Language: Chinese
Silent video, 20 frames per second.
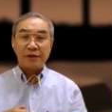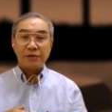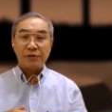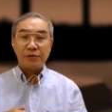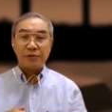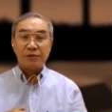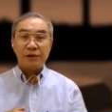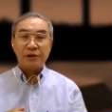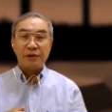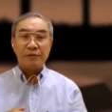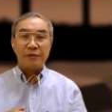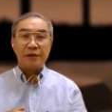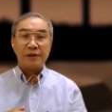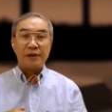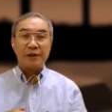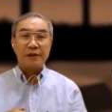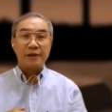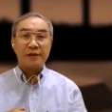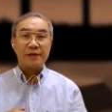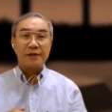书里面
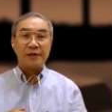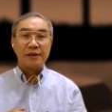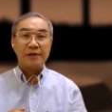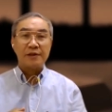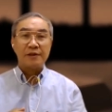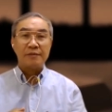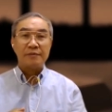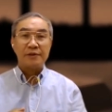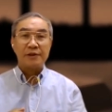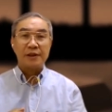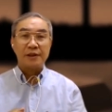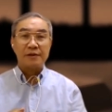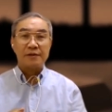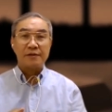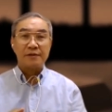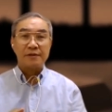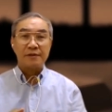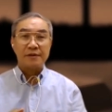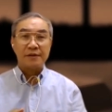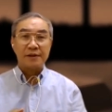哈，他基本上
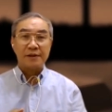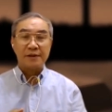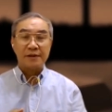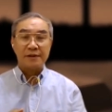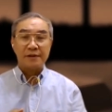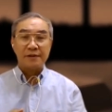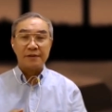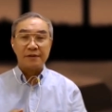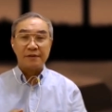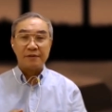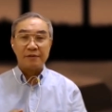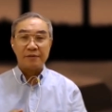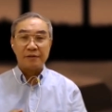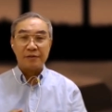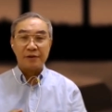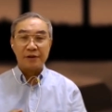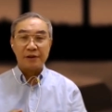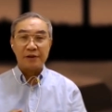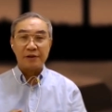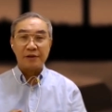啊，我
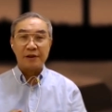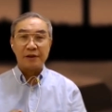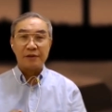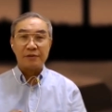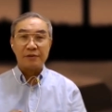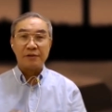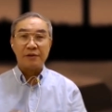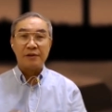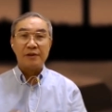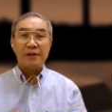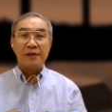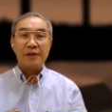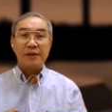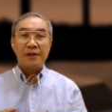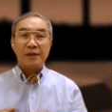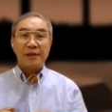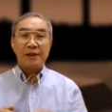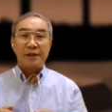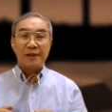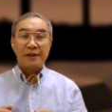们可以知道说，
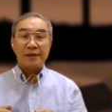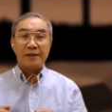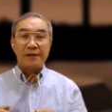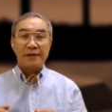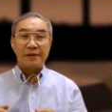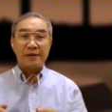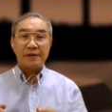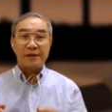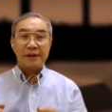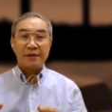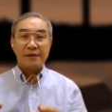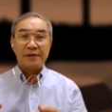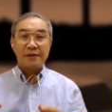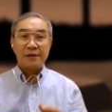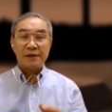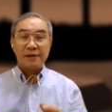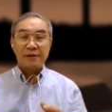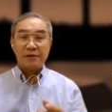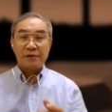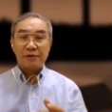啊，他是
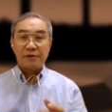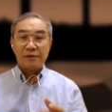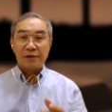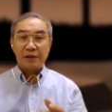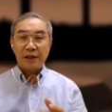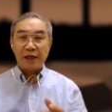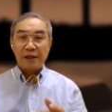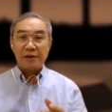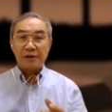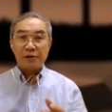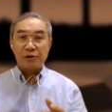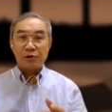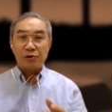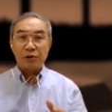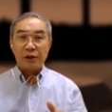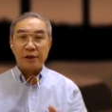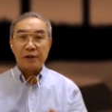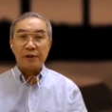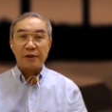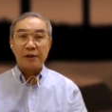在开始
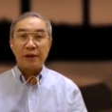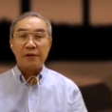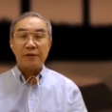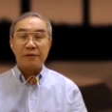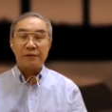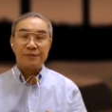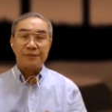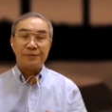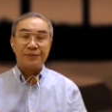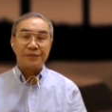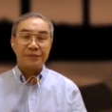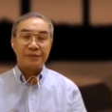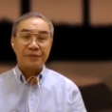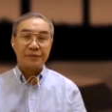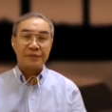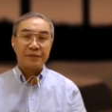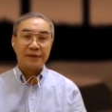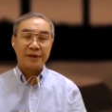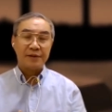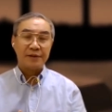传道
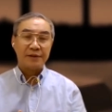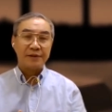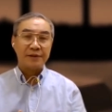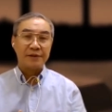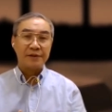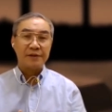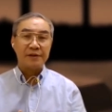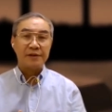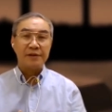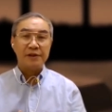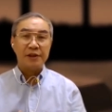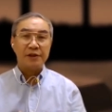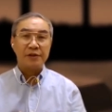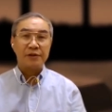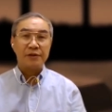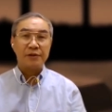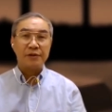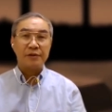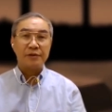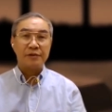那十四年
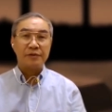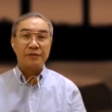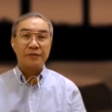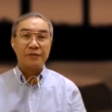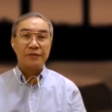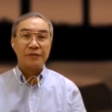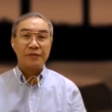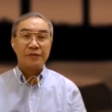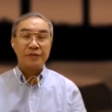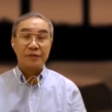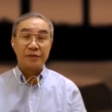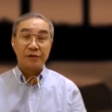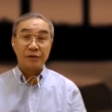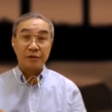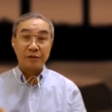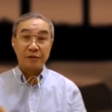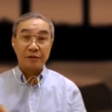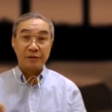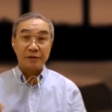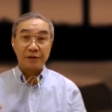之后，就
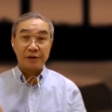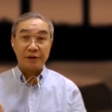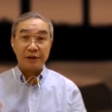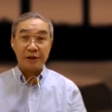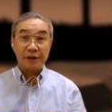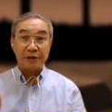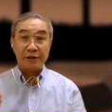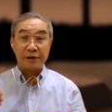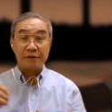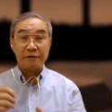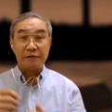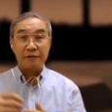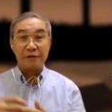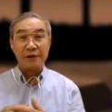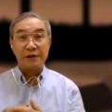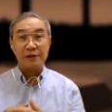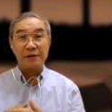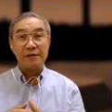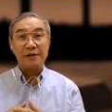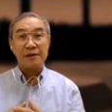写了这封
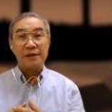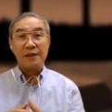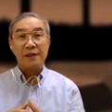信，